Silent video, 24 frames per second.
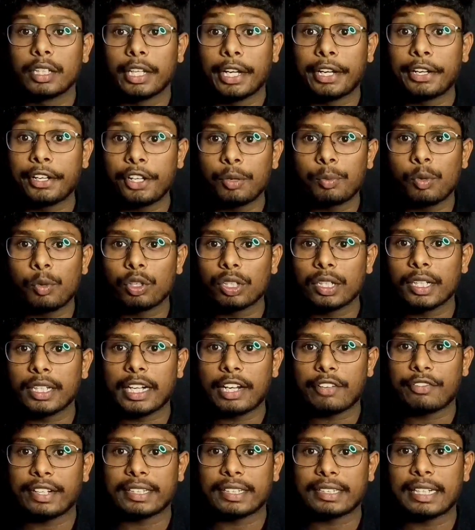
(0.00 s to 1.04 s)
இடியோமோட்டார்
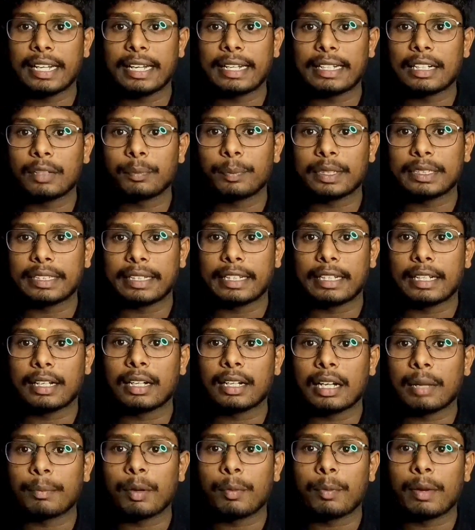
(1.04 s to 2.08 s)
எஃபெக்ட்னா என்னன்னு பார்த்தீங்கன்னா
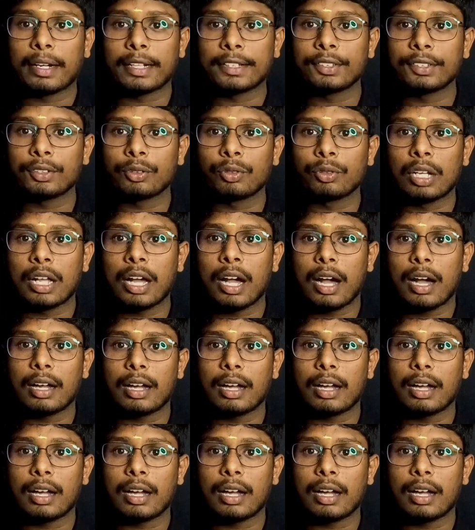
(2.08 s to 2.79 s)
நம்ம மனசுக்குள்ளே